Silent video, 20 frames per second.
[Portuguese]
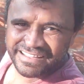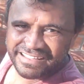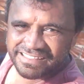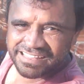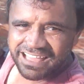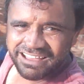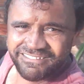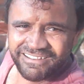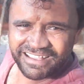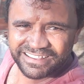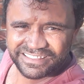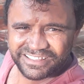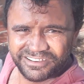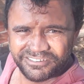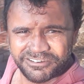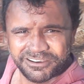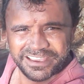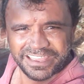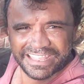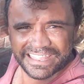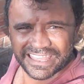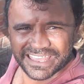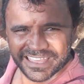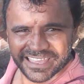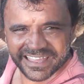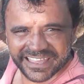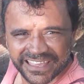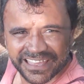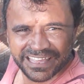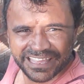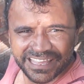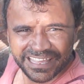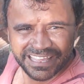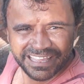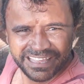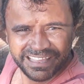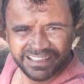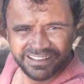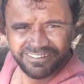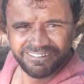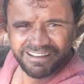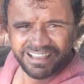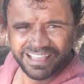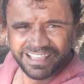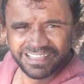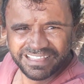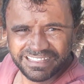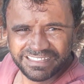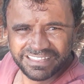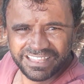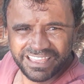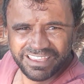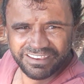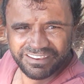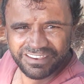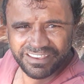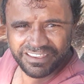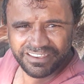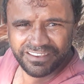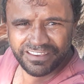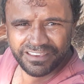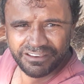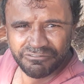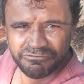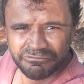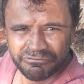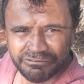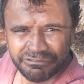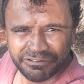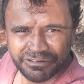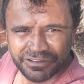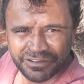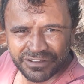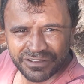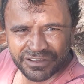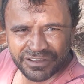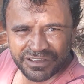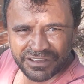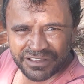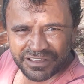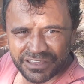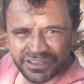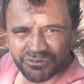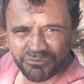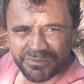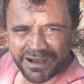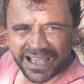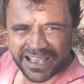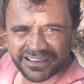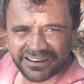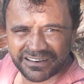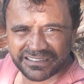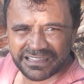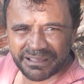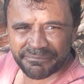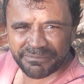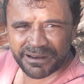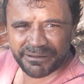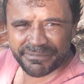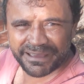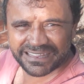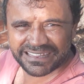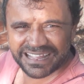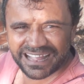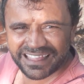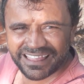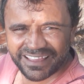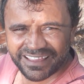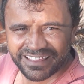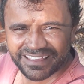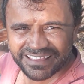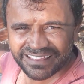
Não é fácil não, gente. Olha, nem xixi um e o mais grande tá pela metade.